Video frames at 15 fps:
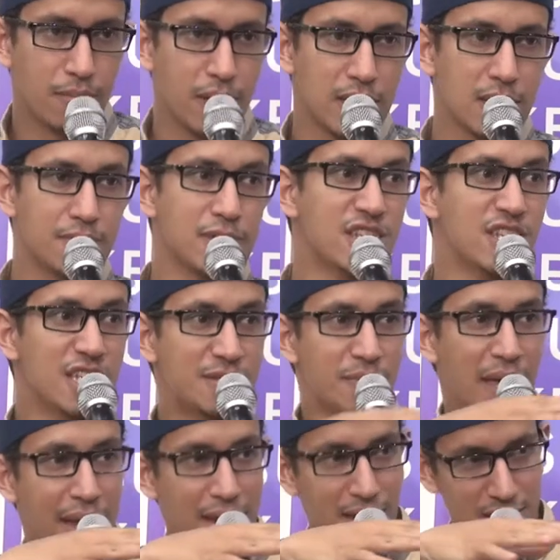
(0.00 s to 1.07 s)
banyak
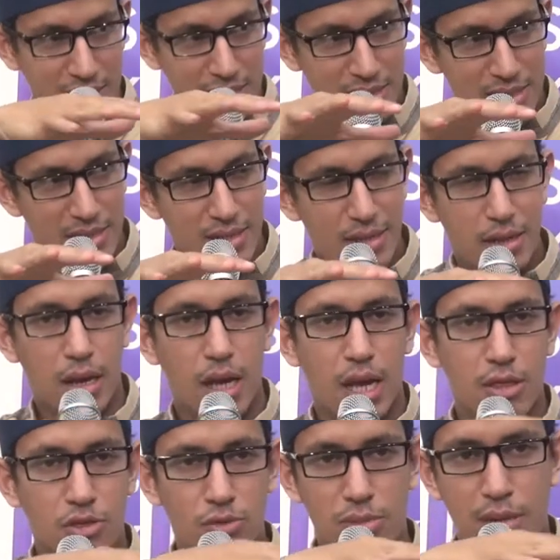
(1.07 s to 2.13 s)
bisnismen ya kan. Nah,
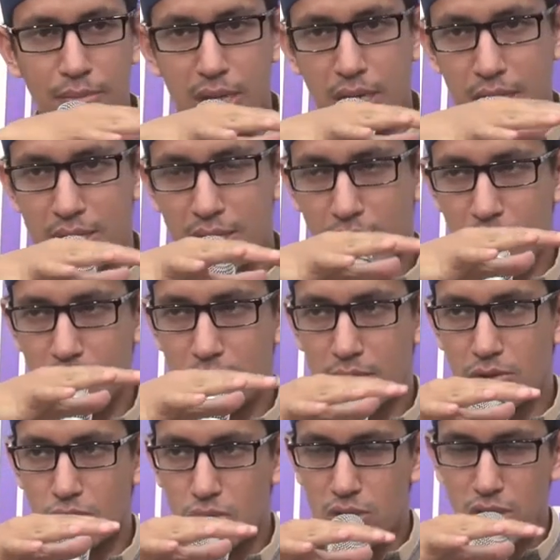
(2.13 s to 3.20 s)
antum yang bekerja
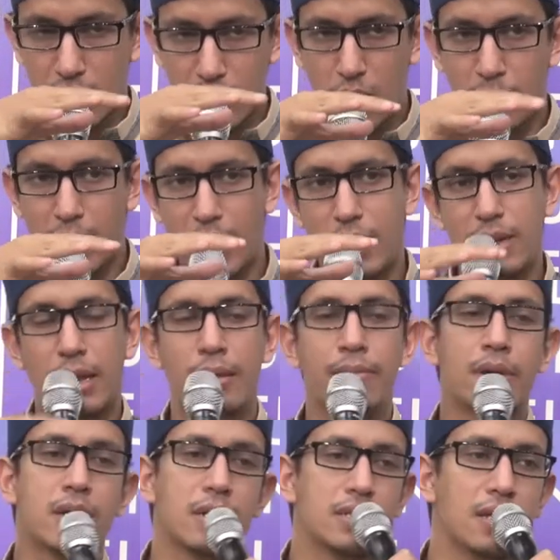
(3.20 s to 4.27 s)
itu istiqomahlah
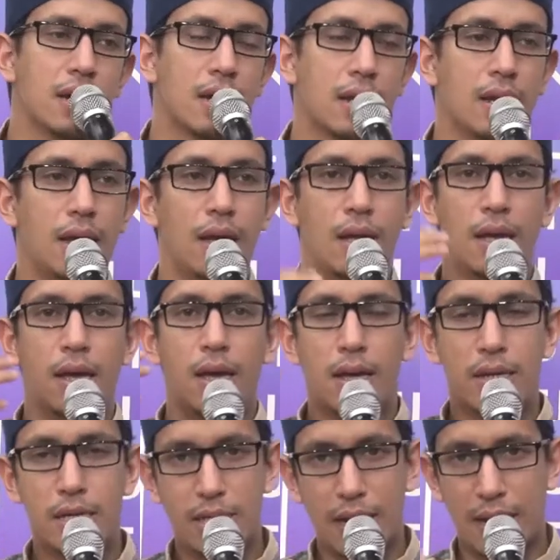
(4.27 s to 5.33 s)
dalam bekerja karena di